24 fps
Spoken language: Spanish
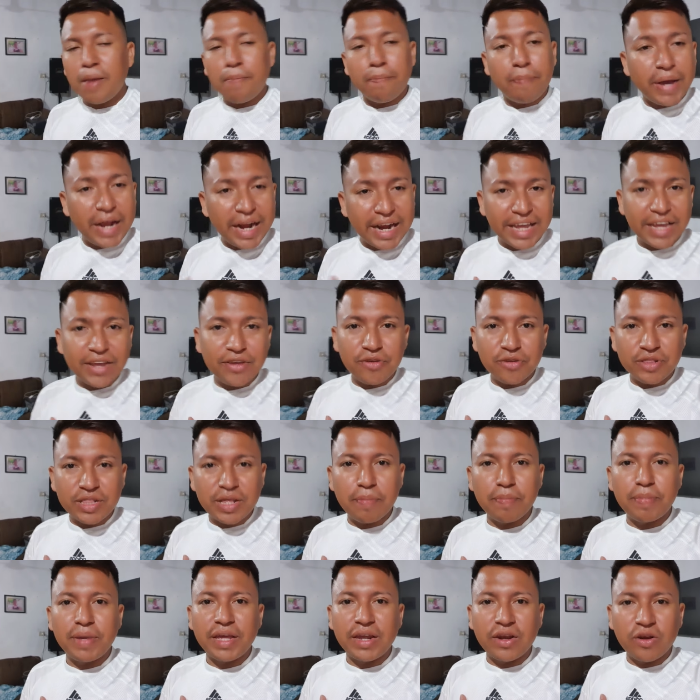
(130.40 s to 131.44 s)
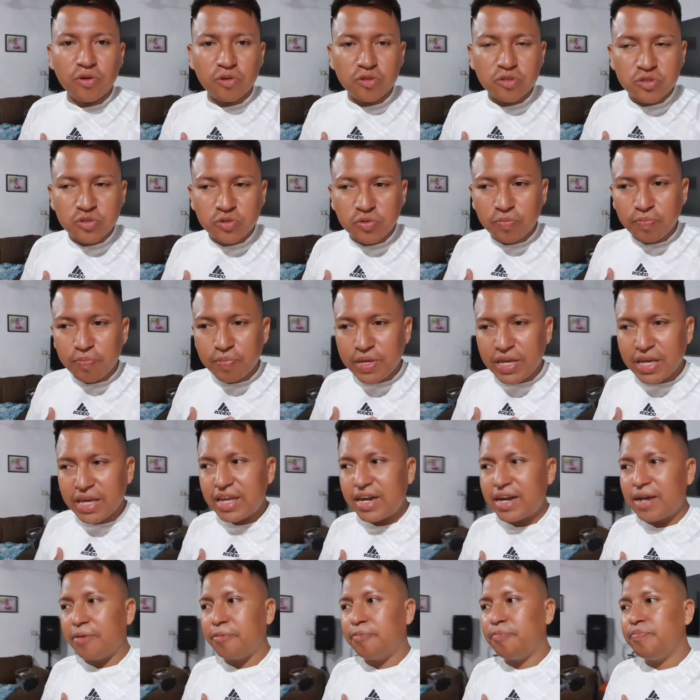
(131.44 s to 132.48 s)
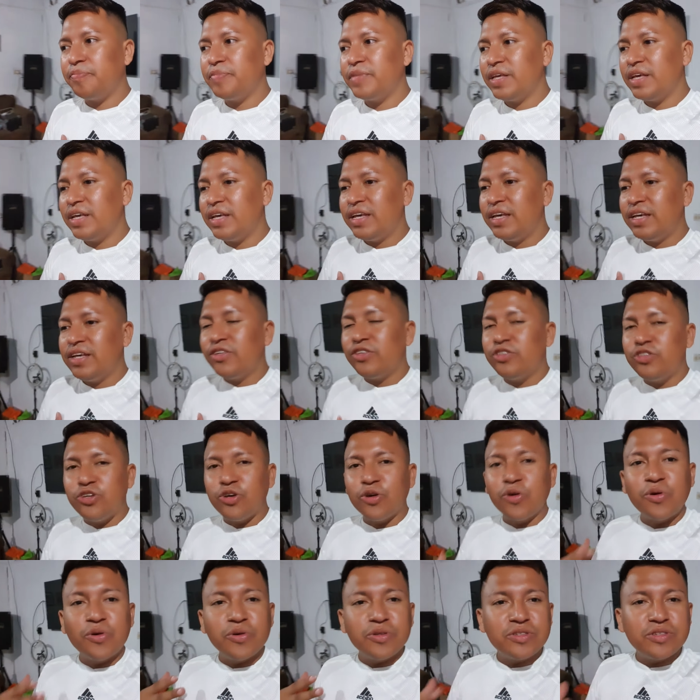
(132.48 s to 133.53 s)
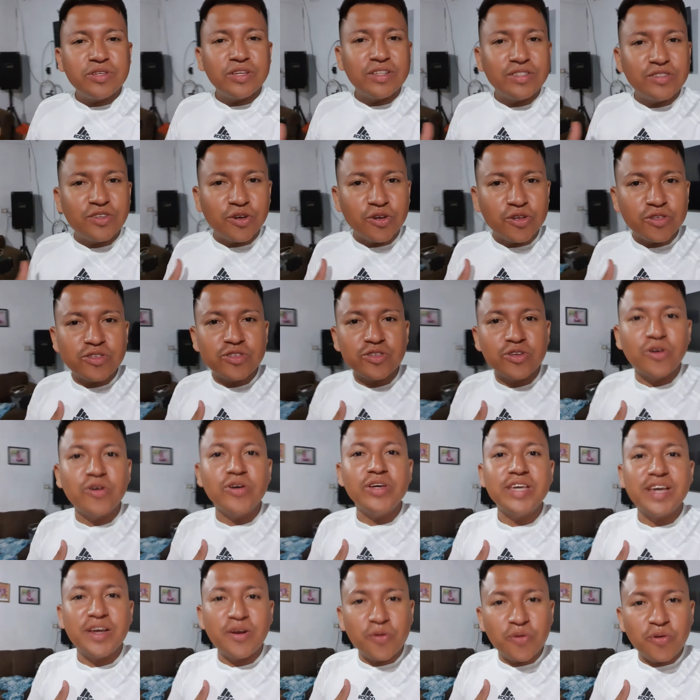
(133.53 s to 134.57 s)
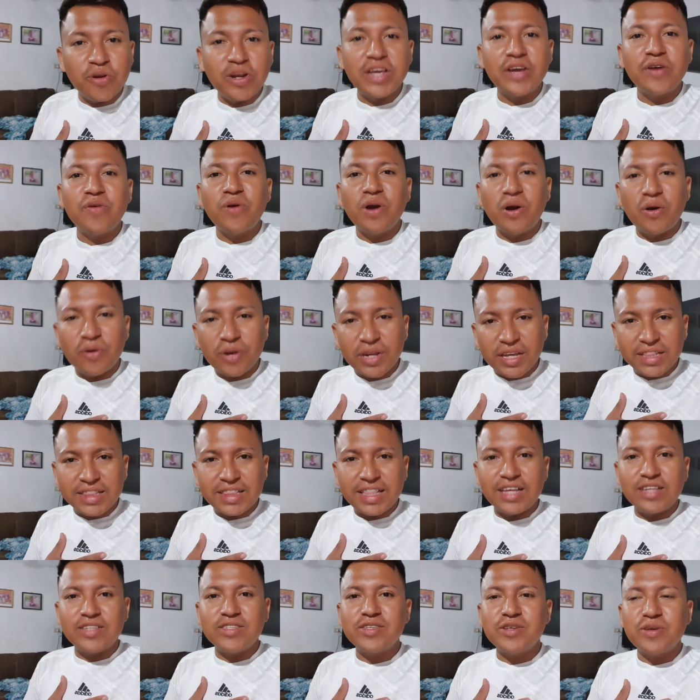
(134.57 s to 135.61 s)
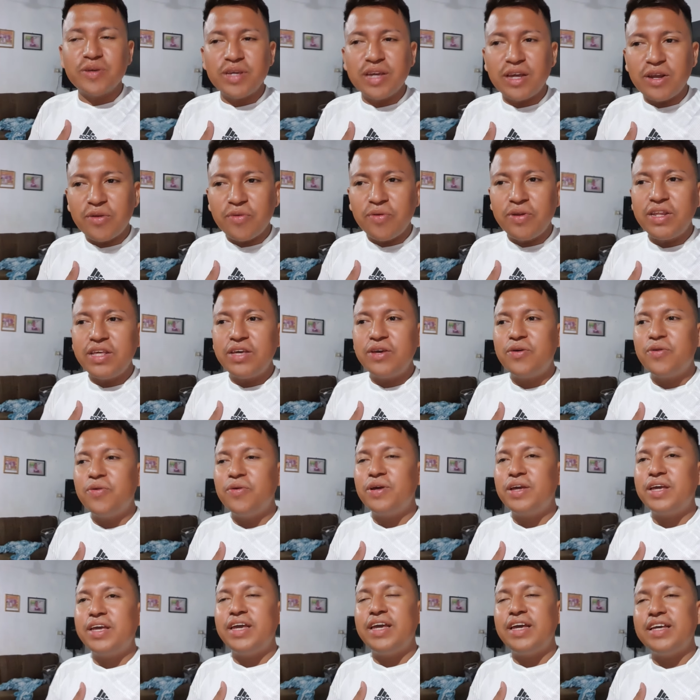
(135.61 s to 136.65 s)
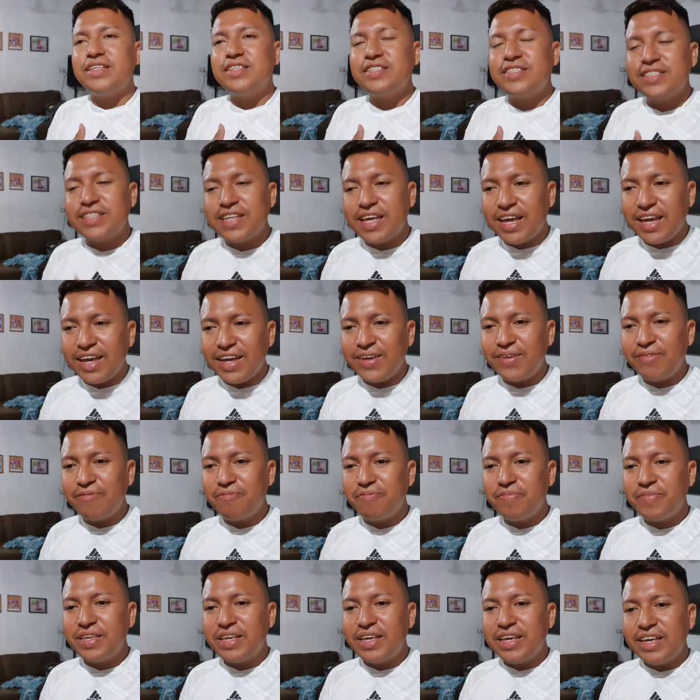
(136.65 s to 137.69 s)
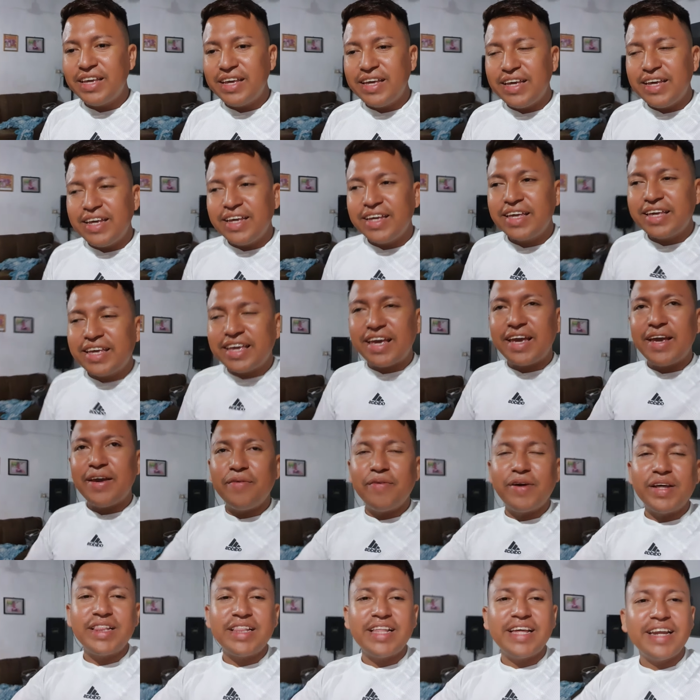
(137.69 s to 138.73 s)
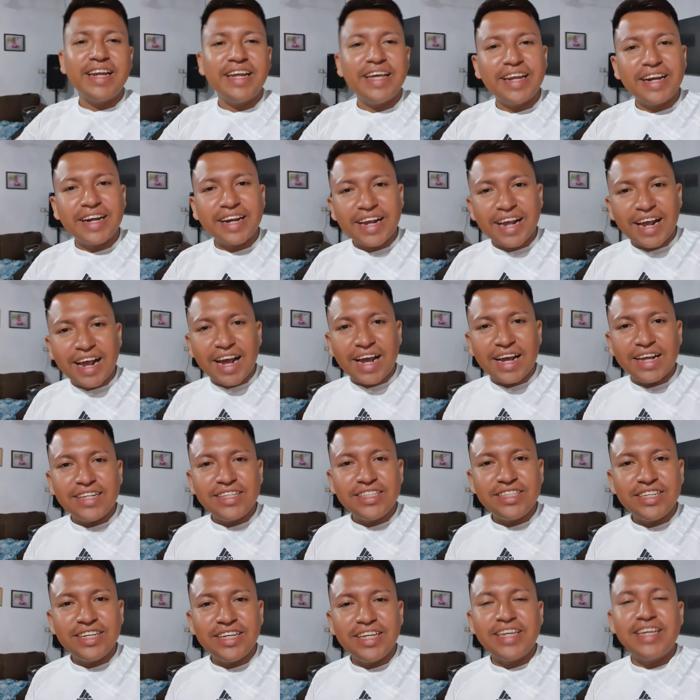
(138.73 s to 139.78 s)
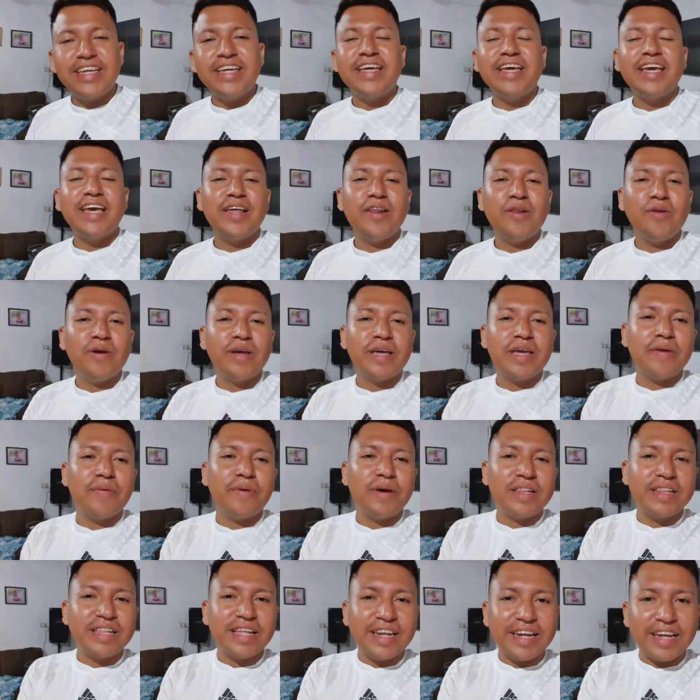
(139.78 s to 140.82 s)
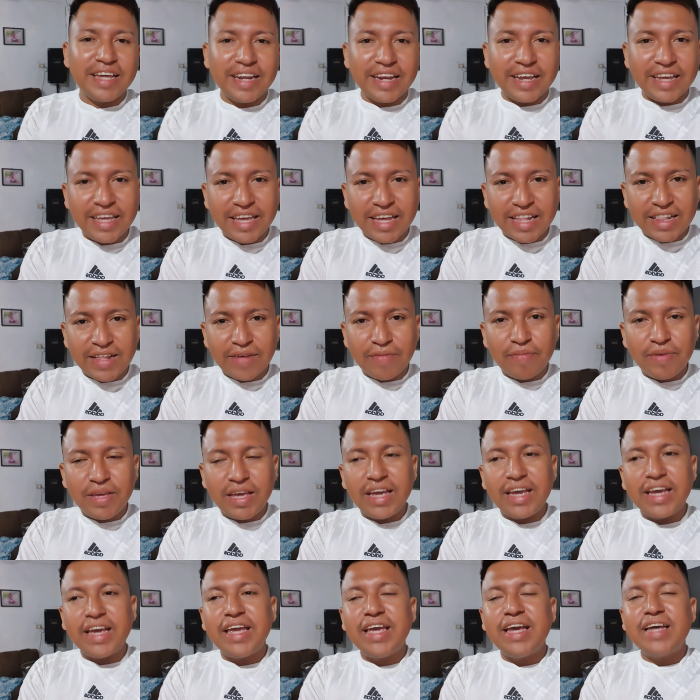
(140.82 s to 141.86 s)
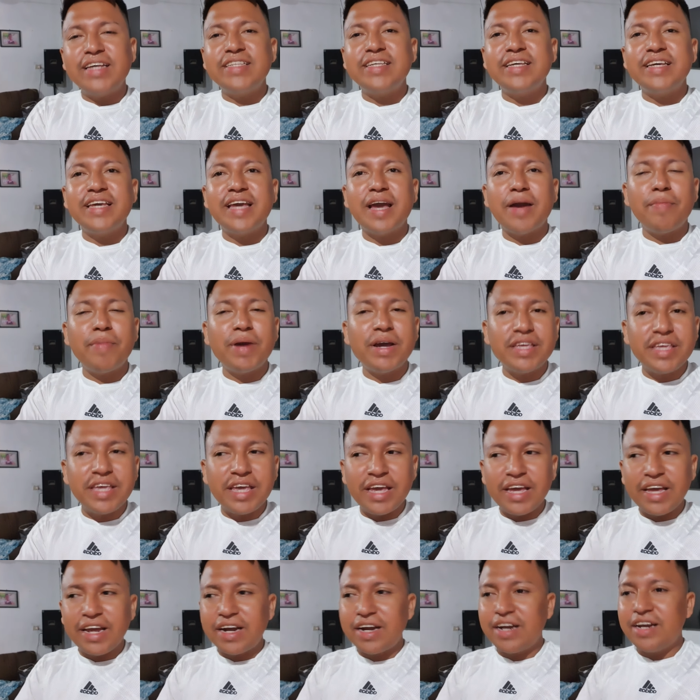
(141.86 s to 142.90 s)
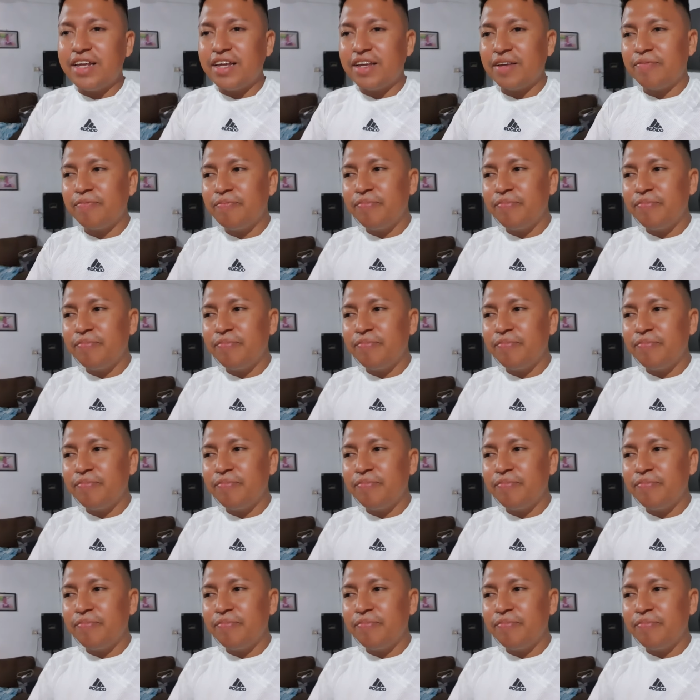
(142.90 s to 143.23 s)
para que yo también lo supiera. Yo, yo soy el único ahorita, soy el único que sé que va a tener canche y qué es lo que va a tener ella también. Ella se llama Yerlin.